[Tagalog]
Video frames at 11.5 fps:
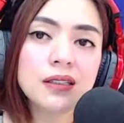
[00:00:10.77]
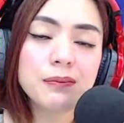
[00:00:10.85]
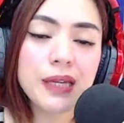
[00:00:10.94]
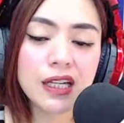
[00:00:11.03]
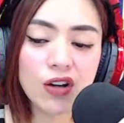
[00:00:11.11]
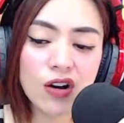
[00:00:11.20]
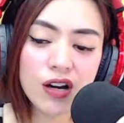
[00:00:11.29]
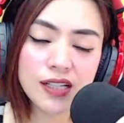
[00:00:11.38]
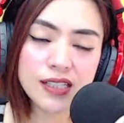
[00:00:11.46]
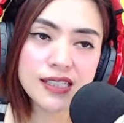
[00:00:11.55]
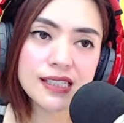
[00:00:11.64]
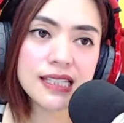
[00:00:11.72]

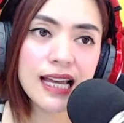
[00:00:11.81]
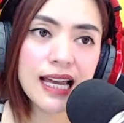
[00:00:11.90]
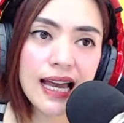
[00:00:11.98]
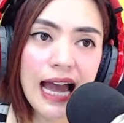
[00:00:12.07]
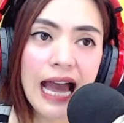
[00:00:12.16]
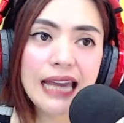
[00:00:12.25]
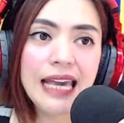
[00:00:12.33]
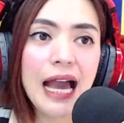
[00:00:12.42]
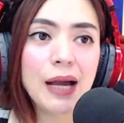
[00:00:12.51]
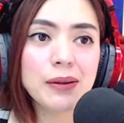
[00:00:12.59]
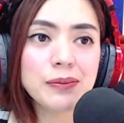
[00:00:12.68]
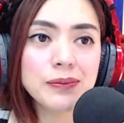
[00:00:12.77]
because I
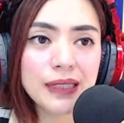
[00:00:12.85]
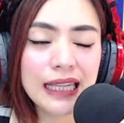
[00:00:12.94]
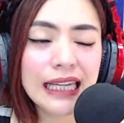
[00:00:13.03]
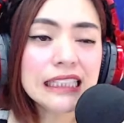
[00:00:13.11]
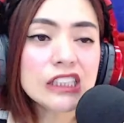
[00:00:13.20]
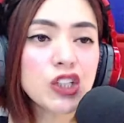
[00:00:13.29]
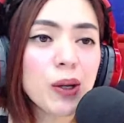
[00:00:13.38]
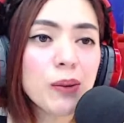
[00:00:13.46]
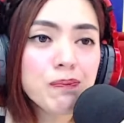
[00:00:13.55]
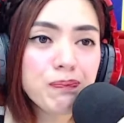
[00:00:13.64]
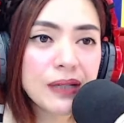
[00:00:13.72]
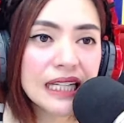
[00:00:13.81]
am in
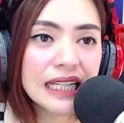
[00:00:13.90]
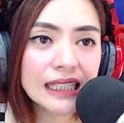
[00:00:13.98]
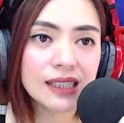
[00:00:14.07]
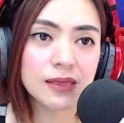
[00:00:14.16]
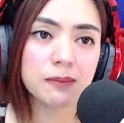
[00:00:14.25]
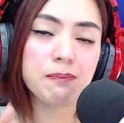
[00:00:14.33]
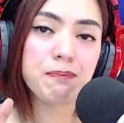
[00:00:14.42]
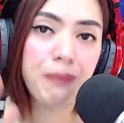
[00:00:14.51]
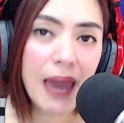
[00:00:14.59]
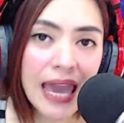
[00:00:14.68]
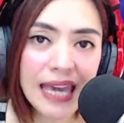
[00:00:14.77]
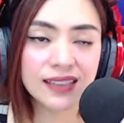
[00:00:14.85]
complete
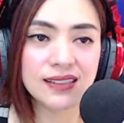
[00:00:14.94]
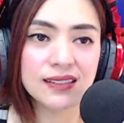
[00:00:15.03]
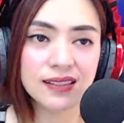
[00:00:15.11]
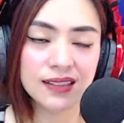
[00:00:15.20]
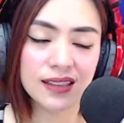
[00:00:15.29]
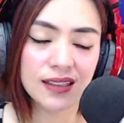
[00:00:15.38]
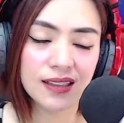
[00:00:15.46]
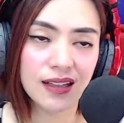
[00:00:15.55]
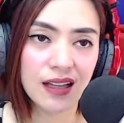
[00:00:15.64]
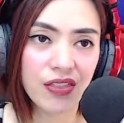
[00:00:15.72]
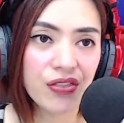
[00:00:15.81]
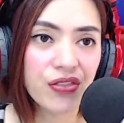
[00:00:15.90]
pain
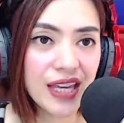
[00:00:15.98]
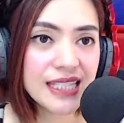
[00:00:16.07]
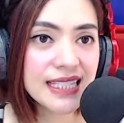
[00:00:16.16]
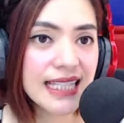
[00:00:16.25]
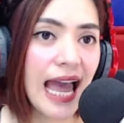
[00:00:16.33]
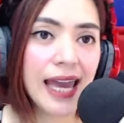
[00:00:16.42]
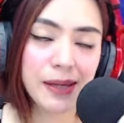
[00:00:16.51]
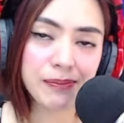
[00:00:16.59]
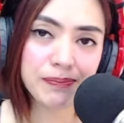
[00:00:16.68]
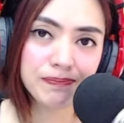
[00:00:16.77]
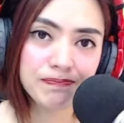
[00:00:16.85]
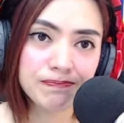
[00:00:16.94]
this time.